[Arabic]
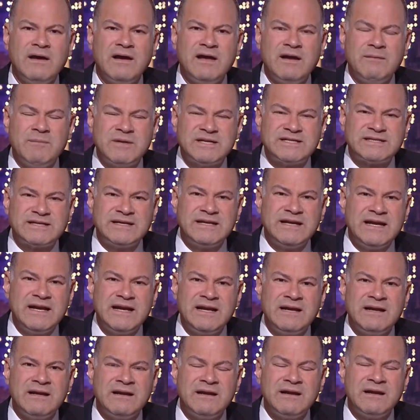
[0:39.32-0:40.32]

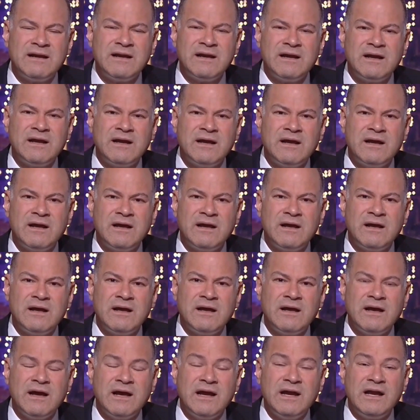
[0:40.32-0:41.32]
المصريين
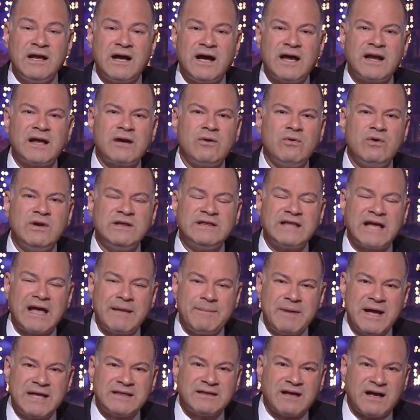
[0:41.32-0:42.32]
اللي خرجوا
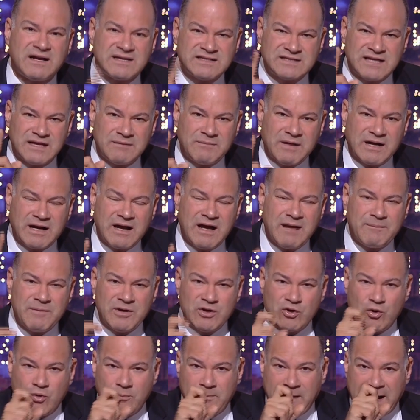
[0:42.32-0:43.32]
الانتخابات خاصه المراه
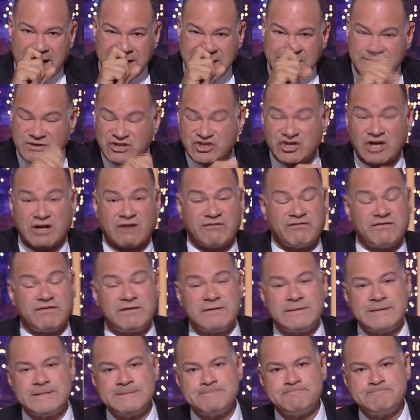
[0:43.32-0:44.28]
بانهم عديم الشرف